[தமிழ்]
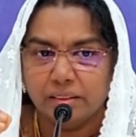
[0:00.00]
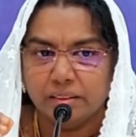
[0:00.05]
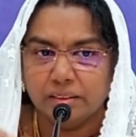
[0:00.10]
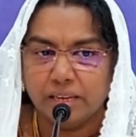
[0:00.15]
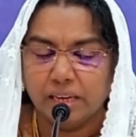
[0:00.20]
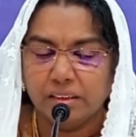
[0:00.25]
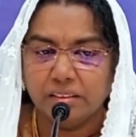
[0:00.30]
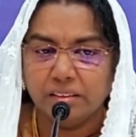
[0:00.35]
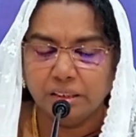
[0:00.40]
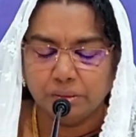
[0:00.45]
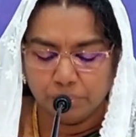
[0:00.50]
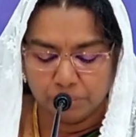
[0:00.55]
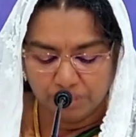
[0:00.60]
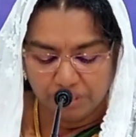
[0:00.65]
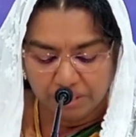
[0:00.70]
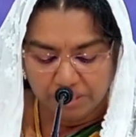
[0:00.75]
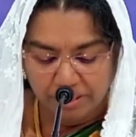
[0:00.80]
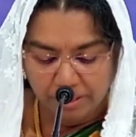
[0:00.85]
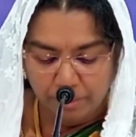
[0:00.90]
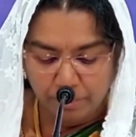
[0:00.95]
கர்த்தர் வந்து
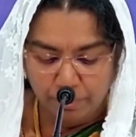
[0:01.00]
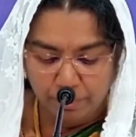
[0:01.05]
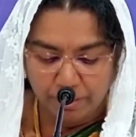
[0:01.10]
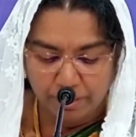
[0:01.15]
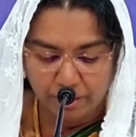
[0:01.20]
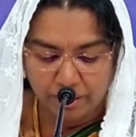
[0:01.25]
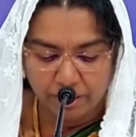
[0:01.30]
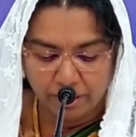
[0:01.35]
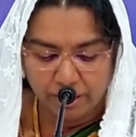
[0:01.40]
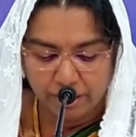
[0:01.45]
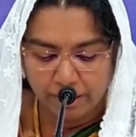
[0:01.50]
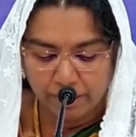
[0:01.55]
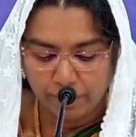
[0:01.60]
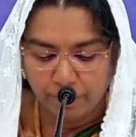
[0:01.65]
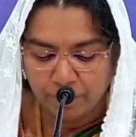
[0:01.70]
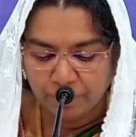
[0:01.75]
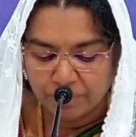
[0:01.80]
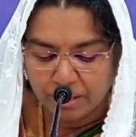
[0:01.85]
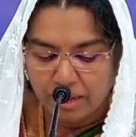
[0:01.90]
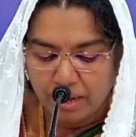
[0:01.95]
இடைப்படுறாங்க
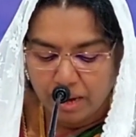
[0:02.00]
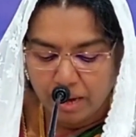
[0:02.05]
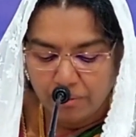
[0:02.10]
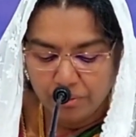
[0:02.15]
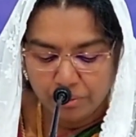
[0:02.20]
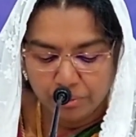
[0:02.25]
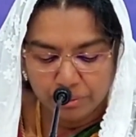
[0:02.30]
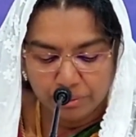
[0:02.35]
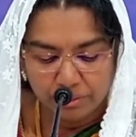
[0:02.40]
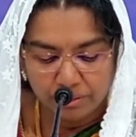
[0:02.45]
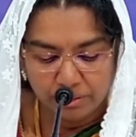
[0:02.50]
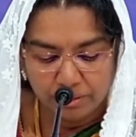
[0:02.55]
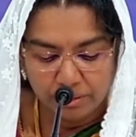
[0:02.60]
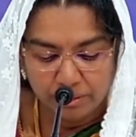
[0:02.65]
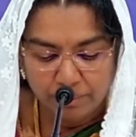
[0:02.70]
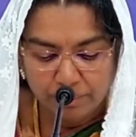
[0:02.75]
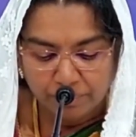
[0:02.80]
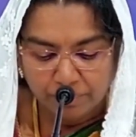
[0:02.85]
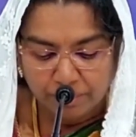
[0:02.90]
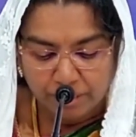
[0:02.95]
அவர் வந்து
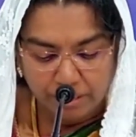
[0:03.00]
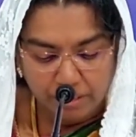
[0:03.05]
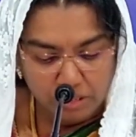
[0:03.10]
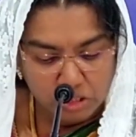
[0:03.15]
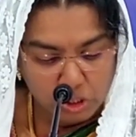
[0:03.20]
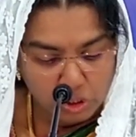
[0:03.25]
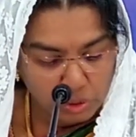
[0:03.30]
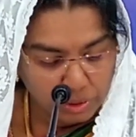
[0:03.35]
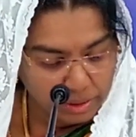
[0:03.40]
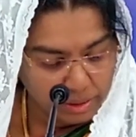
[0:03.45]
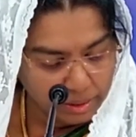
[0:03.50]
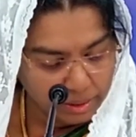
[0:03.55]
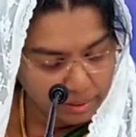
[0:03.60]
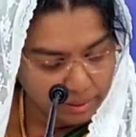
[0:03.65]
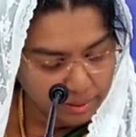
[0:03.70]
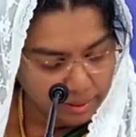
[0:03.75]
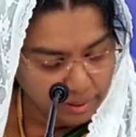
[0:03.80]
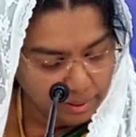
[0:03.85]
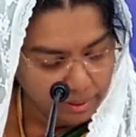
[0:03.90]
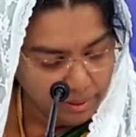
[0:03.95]
என்ன
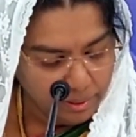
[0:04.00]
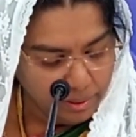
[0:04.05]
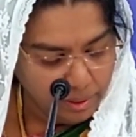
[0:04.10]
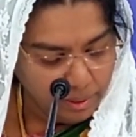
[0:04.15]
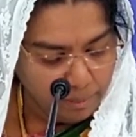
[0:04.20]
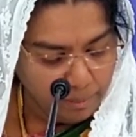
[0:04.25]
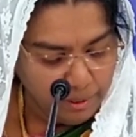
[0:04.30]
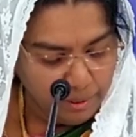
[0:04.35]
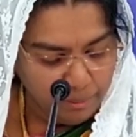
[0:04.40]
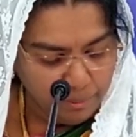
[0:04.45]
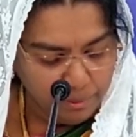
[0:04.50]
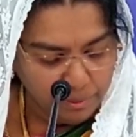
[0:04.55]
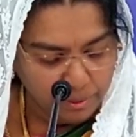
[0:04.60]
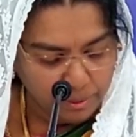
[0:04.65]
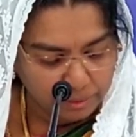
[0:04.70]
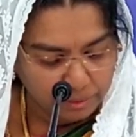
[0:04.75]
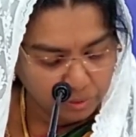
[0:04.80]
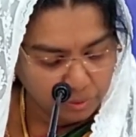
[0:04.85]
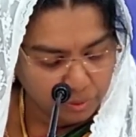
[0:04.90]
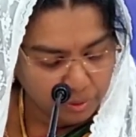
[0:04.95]
சொல்றாருன்னா பின்பு
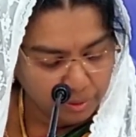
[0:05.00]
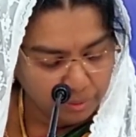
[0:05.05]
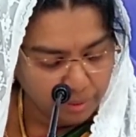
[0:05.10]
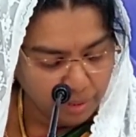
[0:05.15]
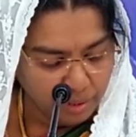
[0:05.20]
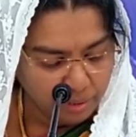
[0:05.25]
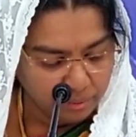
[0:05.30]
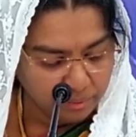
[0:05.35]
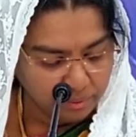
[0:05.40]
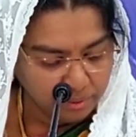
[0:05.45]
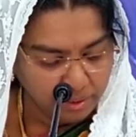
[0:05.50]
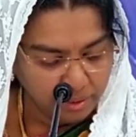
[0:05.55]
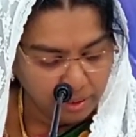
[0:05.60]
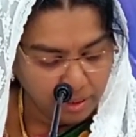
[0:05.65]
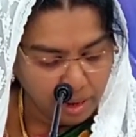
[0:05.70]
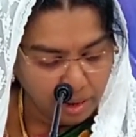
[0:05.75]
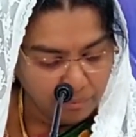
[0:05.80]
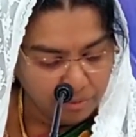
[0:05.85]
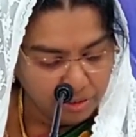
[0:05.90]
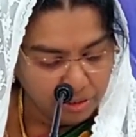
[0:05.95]
கர்த்தருடைய வார்த்தை
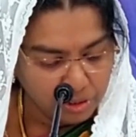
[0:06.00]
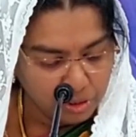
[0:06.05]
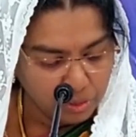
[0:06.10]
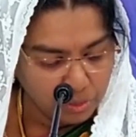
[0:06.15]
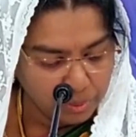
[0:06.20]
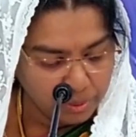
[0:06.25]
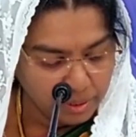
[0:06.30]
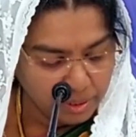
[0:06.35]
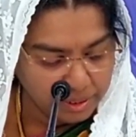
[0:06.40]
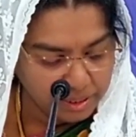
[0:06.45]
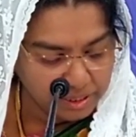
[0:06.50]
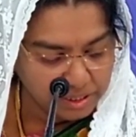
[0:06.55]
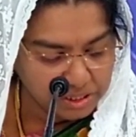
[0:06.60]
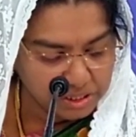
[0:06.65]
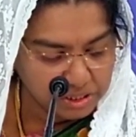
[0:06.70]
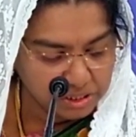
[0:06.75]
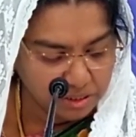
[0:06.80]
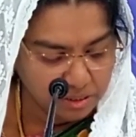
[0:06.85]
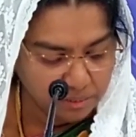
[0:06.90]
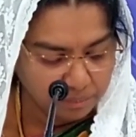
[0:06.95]
அவனுக்கு
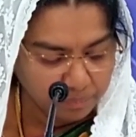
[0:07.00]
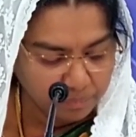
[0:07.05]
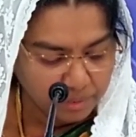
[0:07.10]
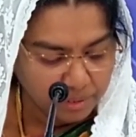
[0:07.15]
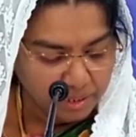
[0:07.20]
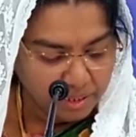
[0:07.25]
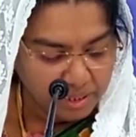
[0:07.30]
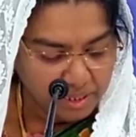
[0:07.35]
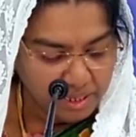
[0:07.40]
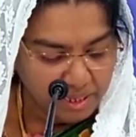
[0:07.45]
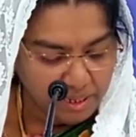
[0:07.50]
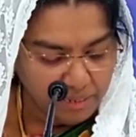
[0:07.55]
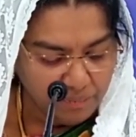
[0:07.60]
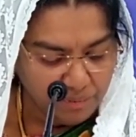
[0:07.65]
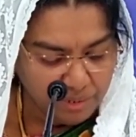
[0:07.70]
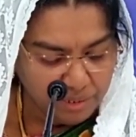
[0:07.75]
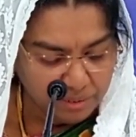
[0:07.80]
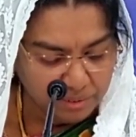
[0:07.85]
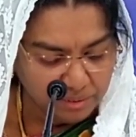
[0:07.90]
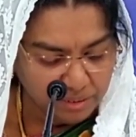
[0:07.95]
உண்டாயிற்று நீ
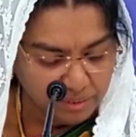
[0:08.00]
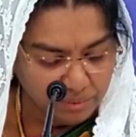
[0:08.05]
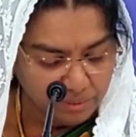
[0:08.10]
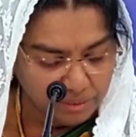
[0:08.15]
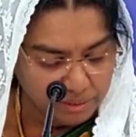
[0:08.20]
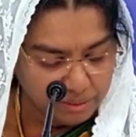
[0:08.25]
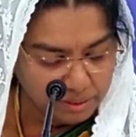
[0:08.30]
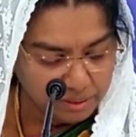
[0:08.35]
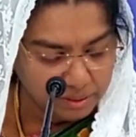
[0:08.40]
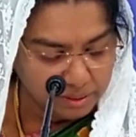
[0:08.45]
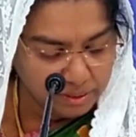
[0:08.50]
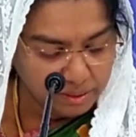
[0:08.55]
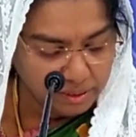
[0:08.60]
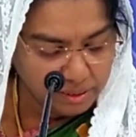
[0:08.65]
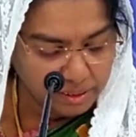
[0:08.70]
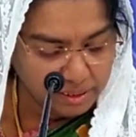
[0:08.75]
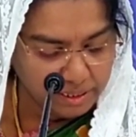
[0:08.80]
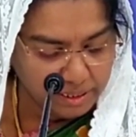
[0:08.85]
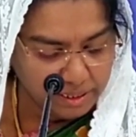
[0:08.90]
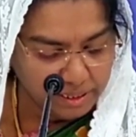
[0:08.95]
இவ்விடத்தை விட்டு
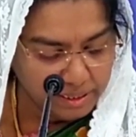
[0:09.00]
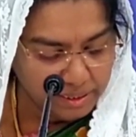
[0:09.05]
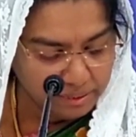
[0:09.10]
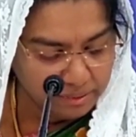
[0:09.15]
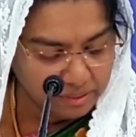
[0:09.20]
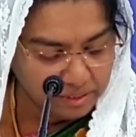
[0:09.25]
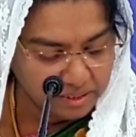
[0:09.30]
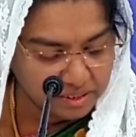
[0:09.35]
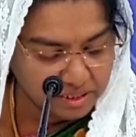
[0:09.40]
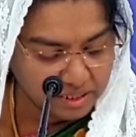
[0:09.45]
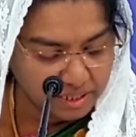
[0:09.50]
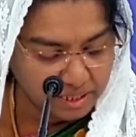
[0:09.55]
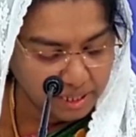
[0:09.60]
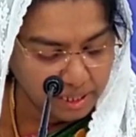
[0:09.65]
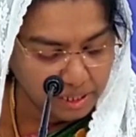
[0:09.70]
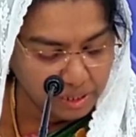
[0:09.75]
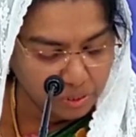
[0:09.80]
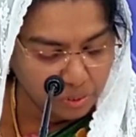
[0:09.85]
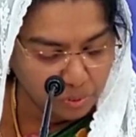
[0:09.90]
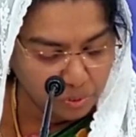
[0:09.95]
கீழ் திசையை
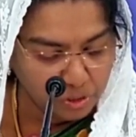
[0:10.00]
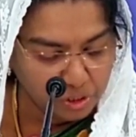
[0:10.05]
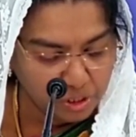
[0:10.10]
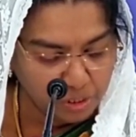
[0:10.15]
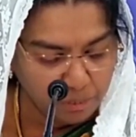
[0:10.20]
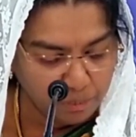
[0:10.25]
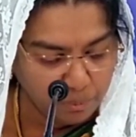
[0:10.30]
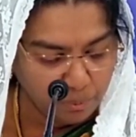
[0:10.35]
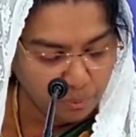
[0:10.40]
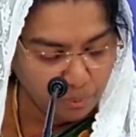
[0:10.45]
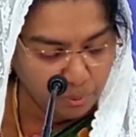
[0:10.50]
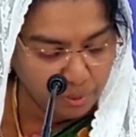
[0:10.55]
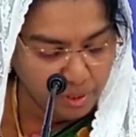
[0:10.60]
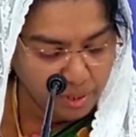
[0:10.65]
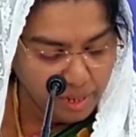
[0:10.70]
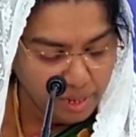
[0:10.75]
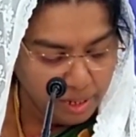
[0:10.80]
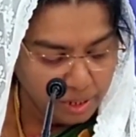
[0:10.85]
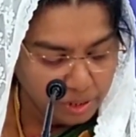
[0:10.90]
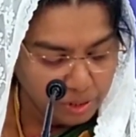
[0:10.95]
நோக்கி போய்
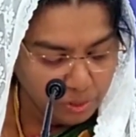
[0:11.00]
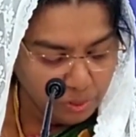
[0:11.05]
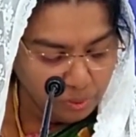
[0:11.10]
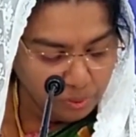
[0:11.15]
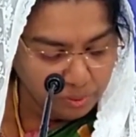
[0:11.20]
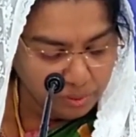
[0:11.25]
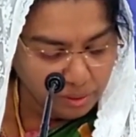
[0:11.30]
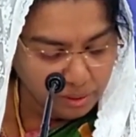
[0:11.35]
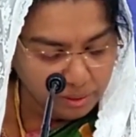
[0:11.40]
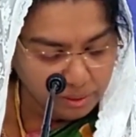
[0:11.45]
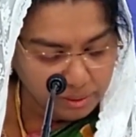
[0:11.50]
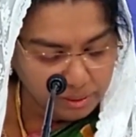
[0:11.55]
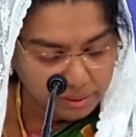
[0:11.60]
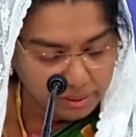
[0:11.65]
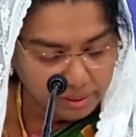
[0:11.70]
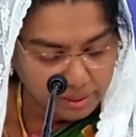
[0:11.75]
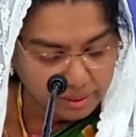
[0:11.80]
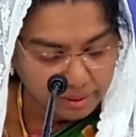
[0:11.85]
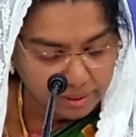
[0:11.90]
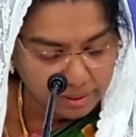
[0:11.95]
யோர்தானுக்கு
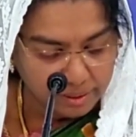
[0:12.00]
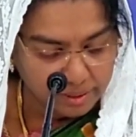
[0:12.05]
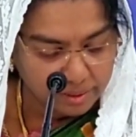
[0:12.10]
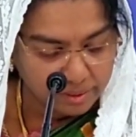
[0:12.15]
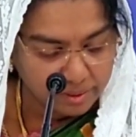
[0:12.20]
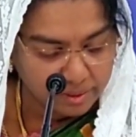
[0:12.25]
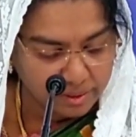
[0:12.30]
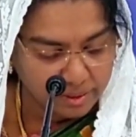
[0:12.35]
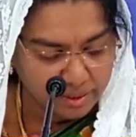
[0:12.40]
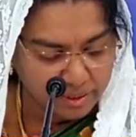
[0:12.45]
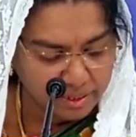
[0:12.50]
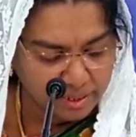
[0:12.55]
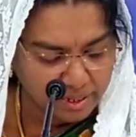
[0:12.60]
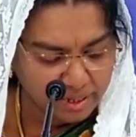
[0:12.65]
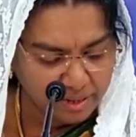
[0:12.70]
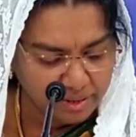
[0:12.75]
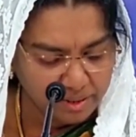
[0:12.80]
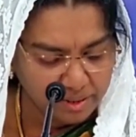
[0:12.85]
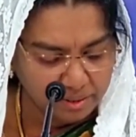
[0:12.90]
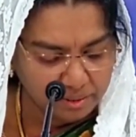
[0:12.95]
நேரா இருக்கிற
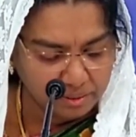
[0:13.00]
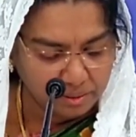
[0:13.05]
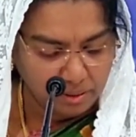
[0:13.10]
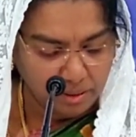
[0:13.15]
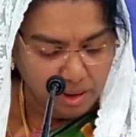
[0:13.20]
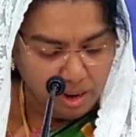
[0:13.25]
கேரித்